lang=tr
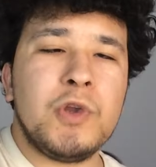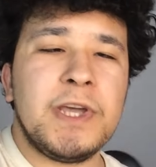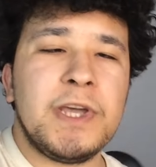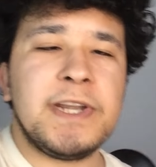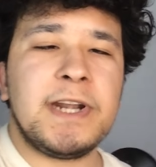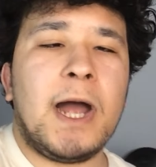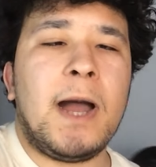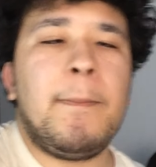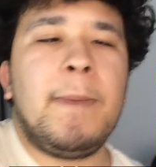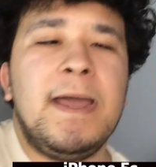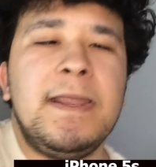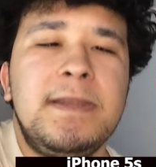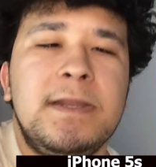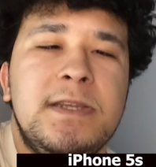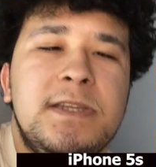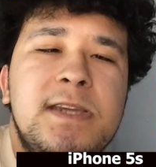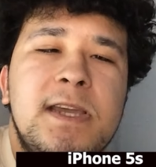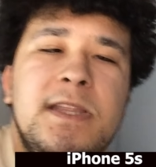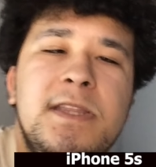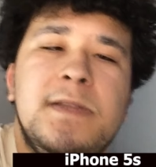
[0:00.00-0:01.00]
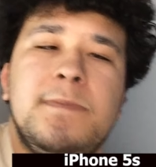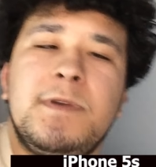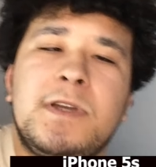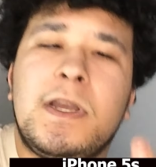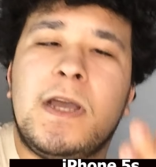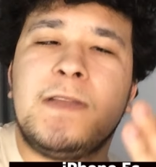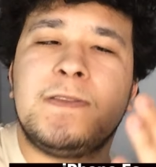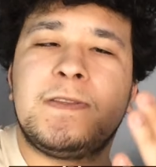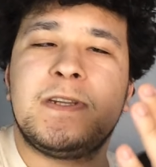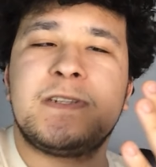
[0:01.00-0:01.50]
Ona rağmen kendimi
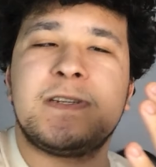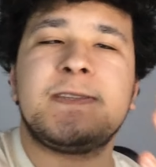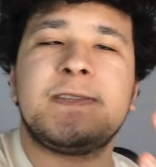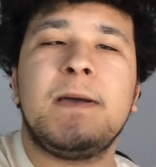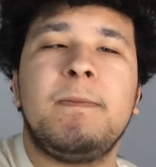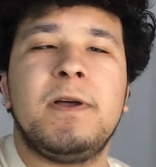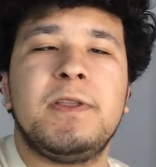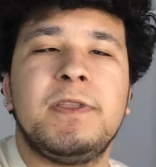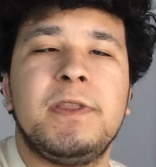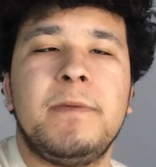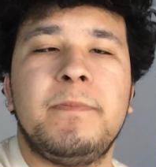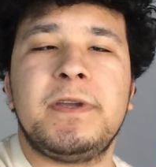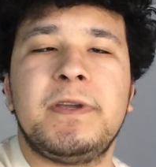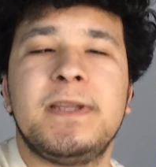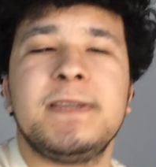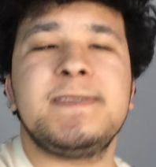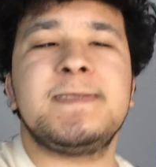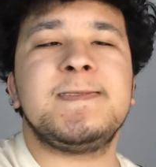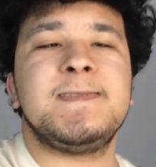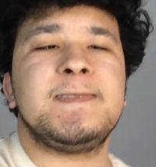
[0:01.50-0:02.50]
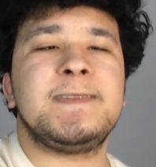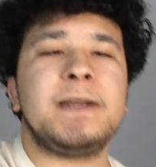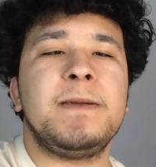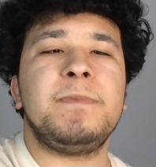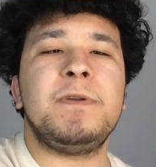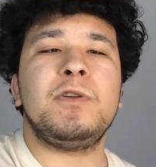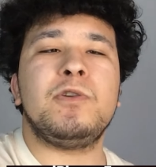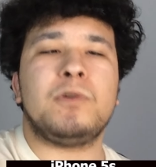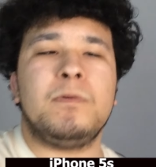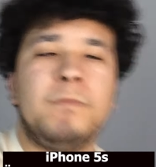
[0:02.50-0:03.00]
kadraja tam anlamıyla
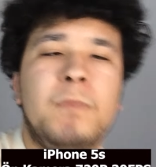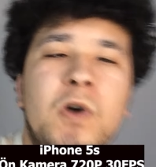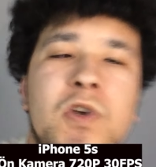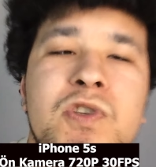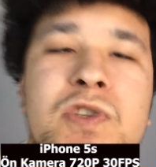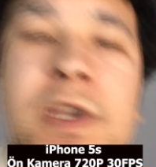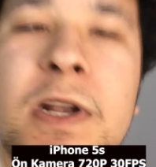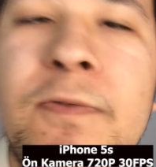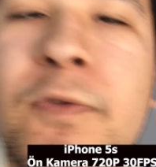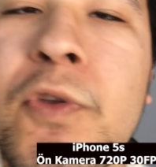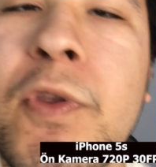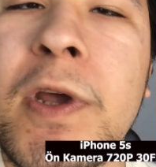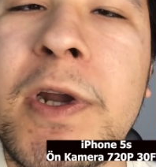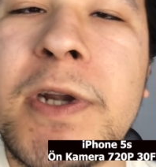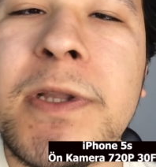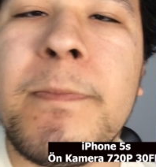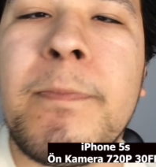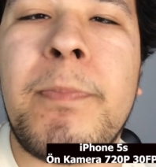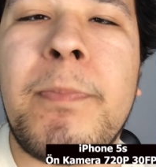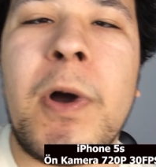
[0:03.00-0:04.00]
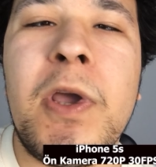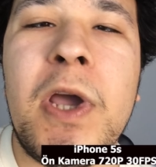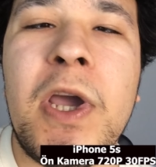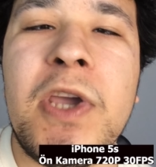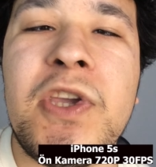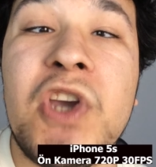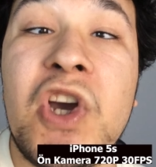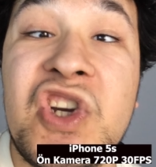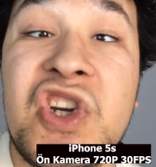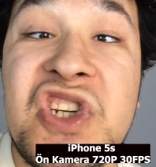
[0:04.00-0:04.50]
sığdırabiliyorum. Bazı telefonlarda
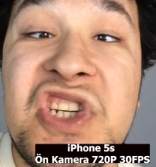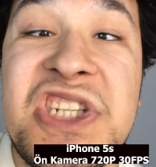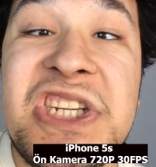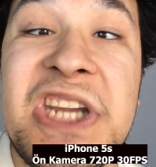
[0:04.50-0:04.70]
baya yakın